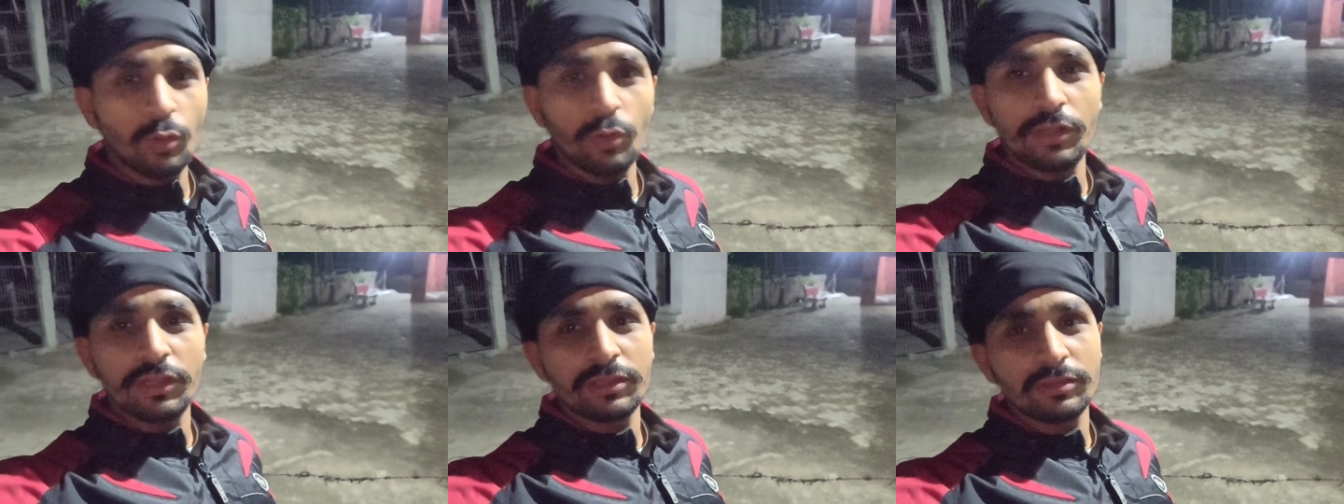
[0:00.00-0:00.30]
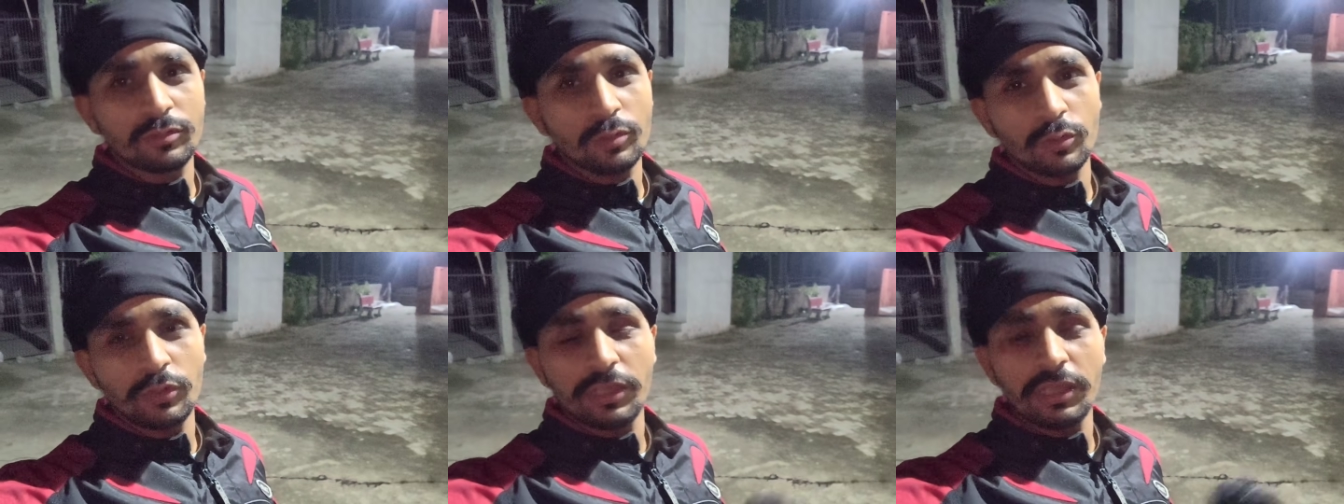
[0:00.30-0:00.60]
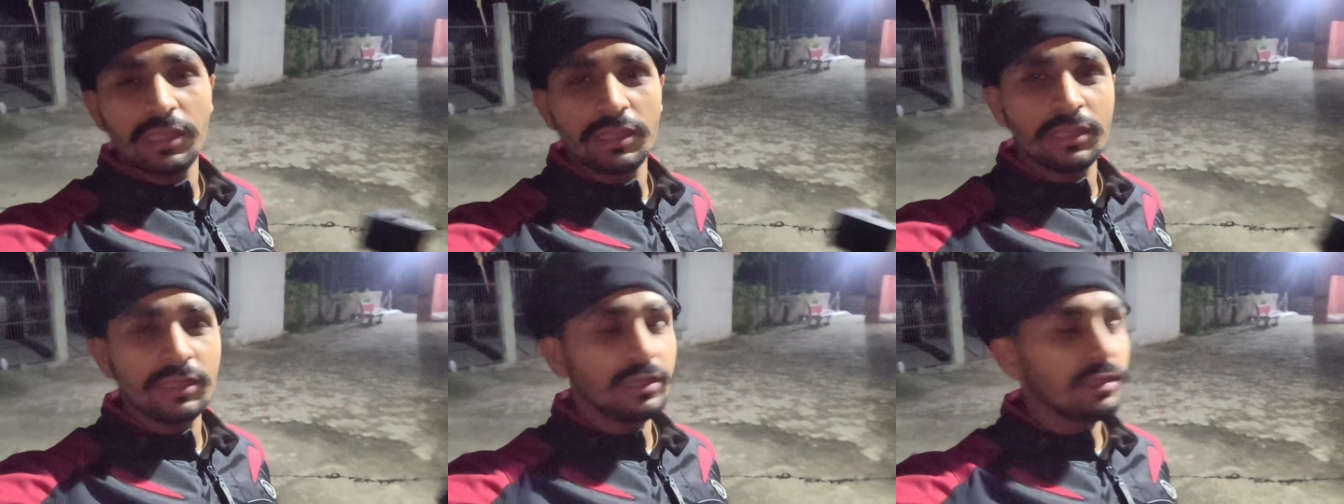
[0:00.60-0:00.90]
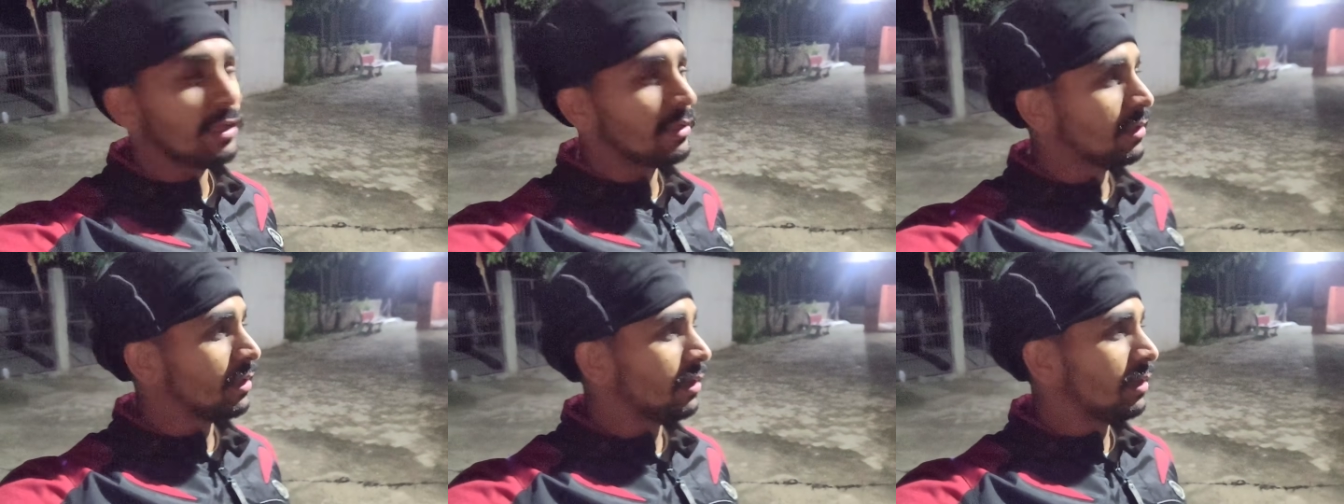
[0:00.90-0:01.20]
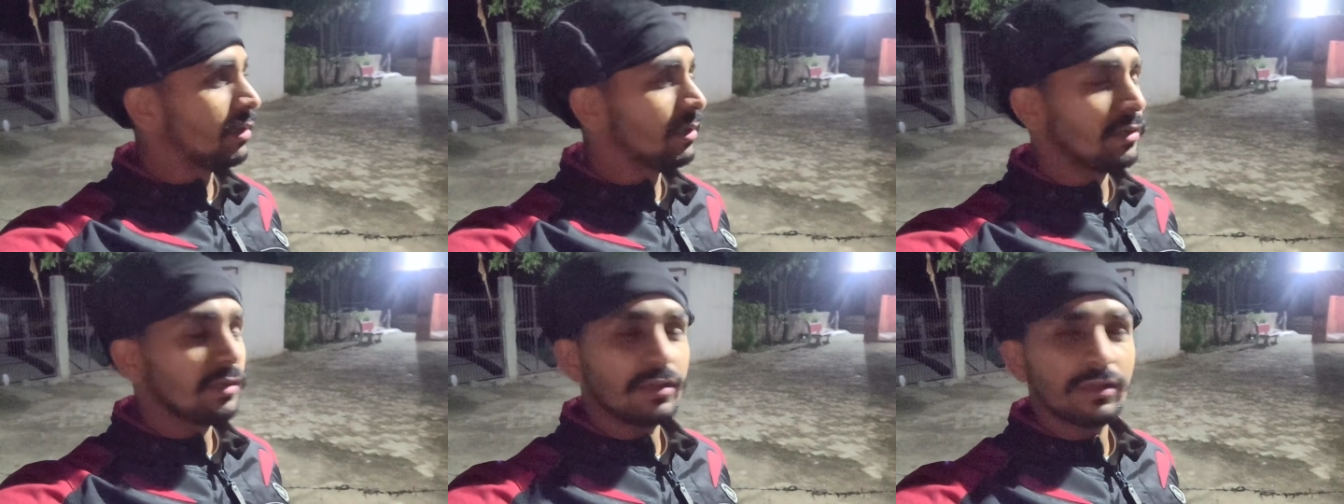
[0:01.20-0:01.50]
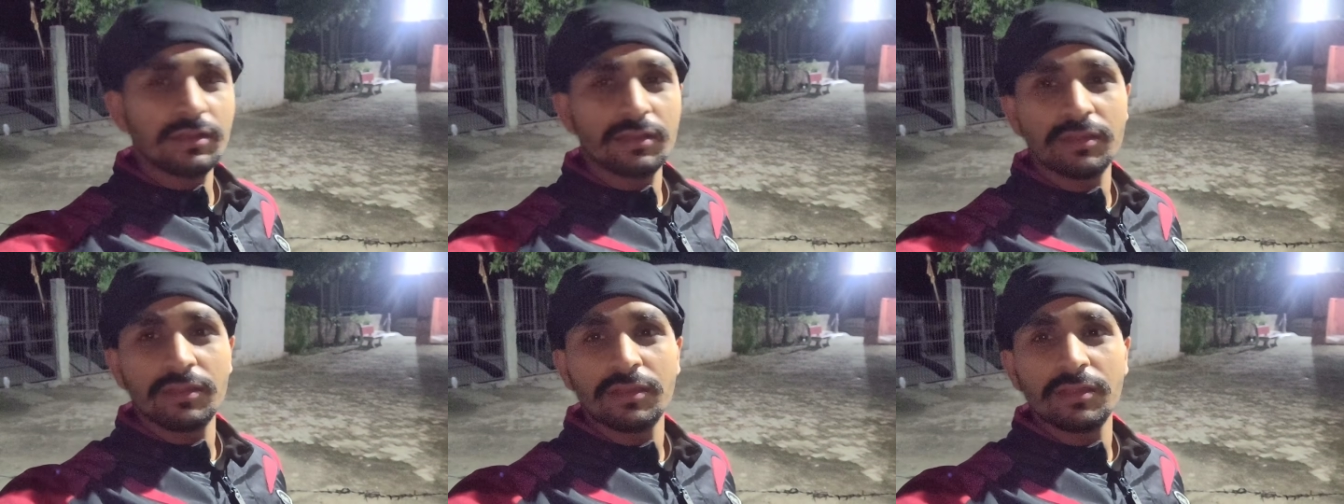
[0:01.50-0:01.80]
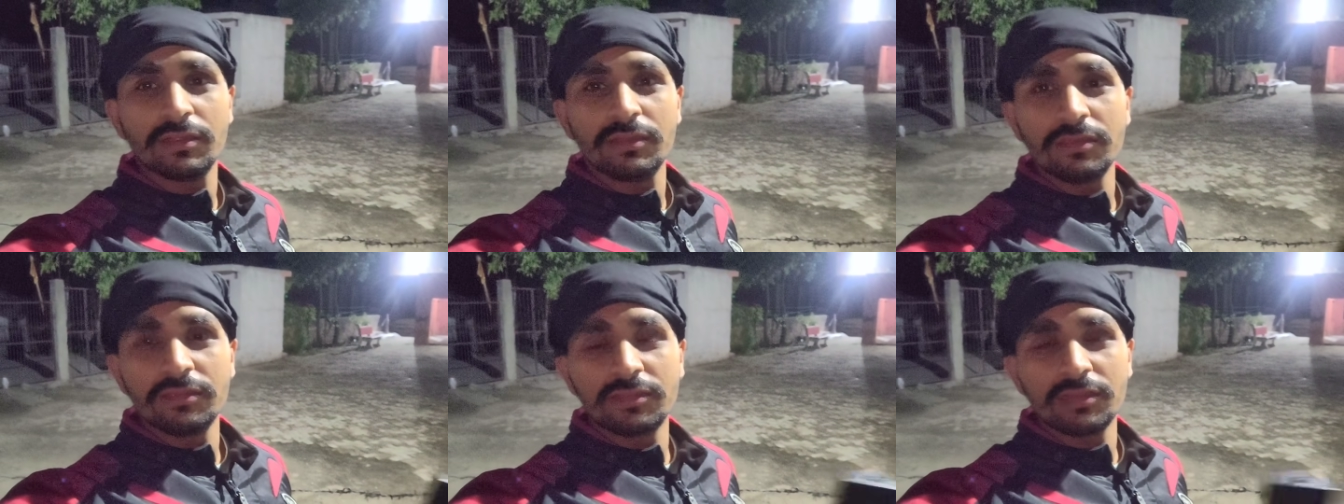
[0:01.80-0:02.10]
लोड तो देख ही लिया था
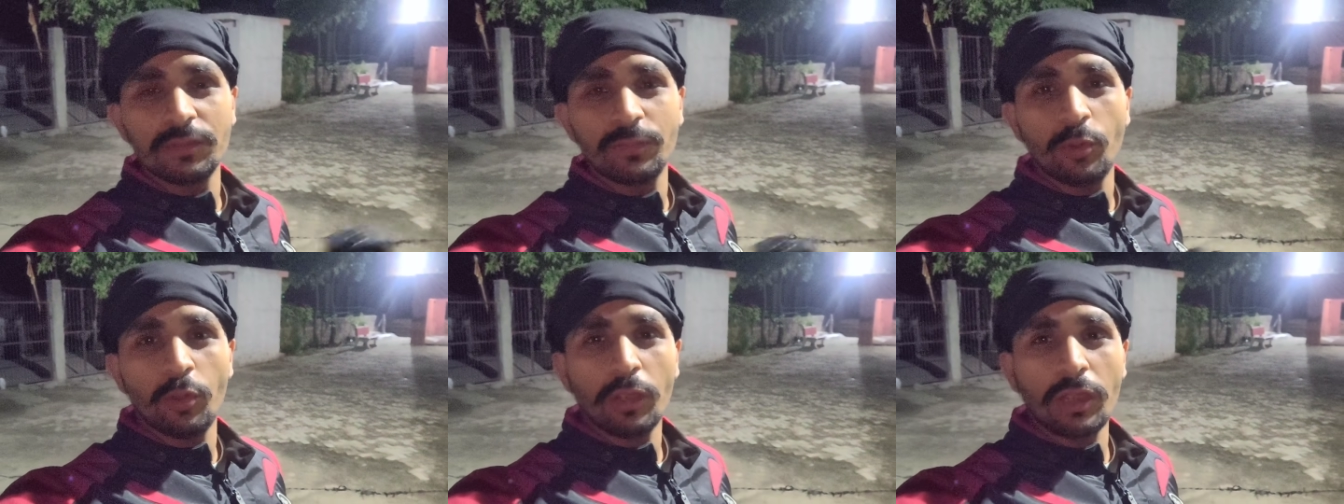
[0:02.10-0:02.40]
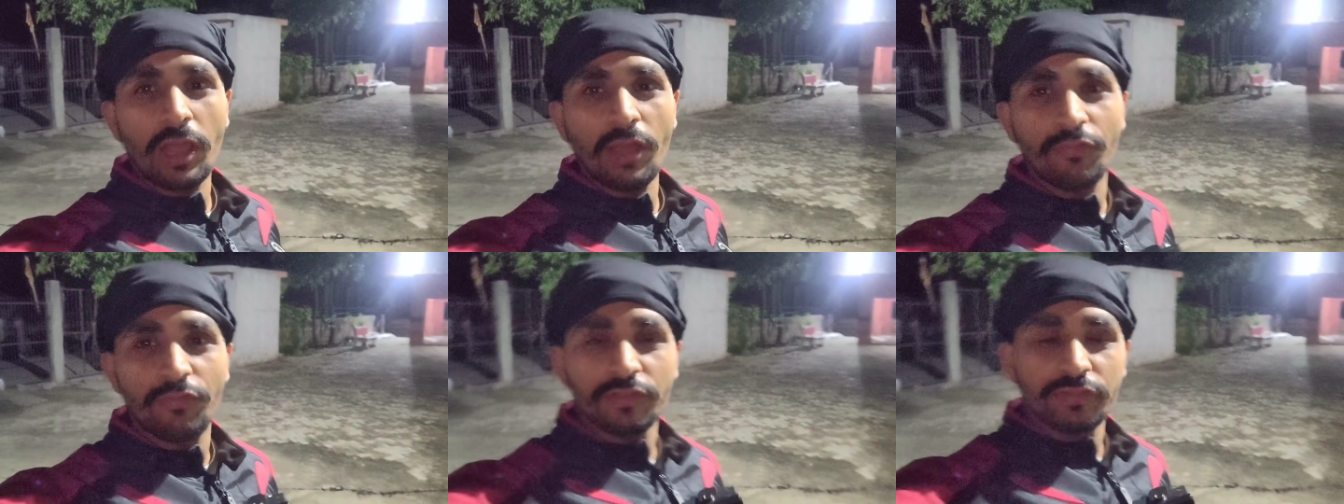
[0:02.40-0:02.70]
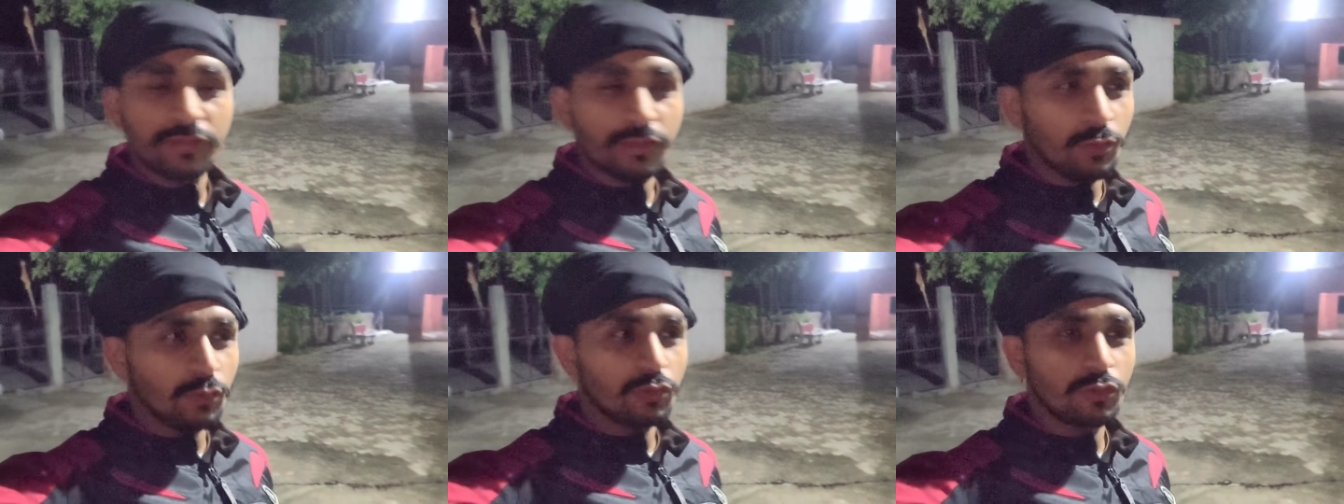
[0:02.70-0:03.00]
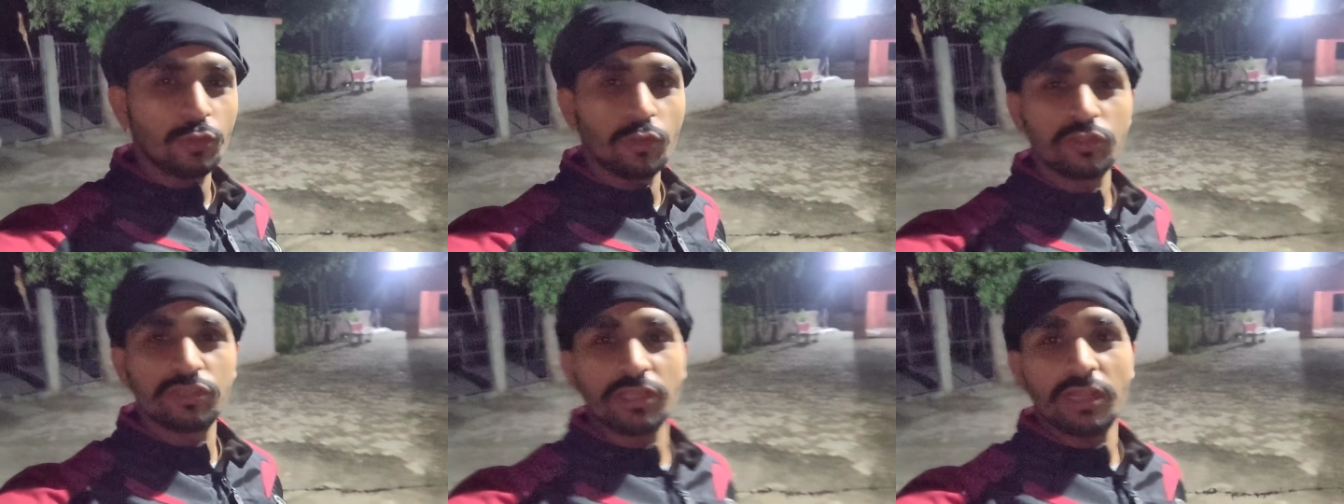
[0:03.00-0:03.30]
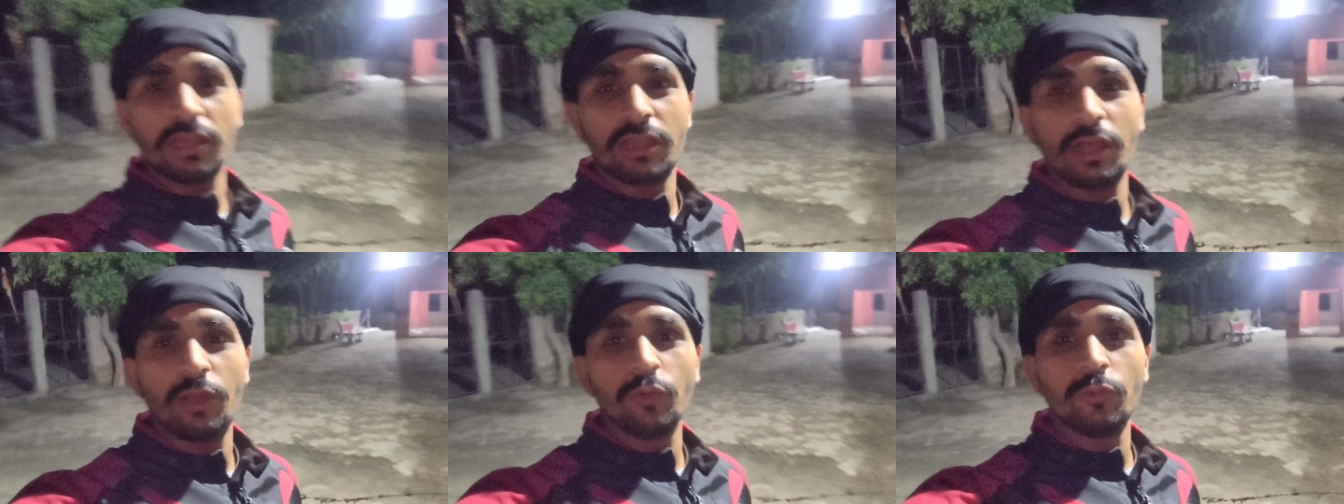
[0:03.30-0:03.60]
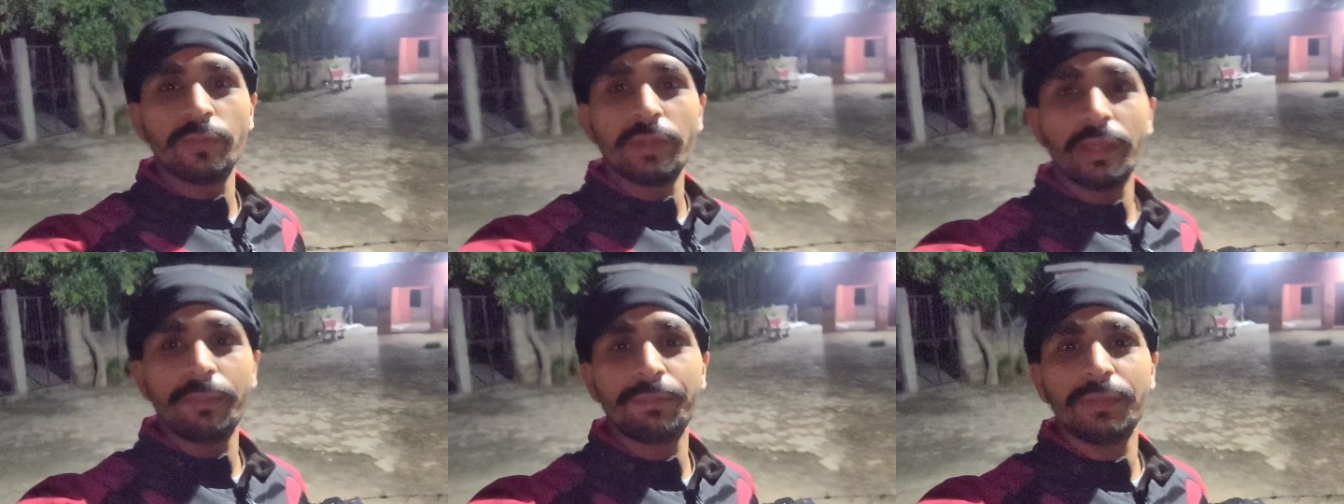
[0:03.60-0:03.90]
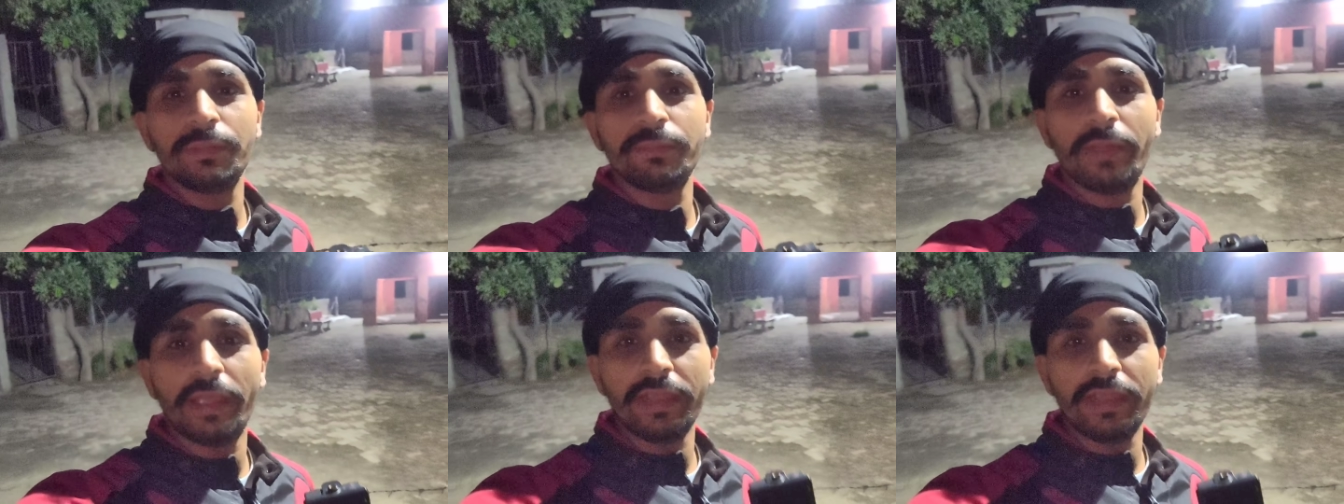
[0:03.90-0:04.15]
इसलिए बहुत काफ़ी स्लो स्लो चल रहा हूँ मैं अपनी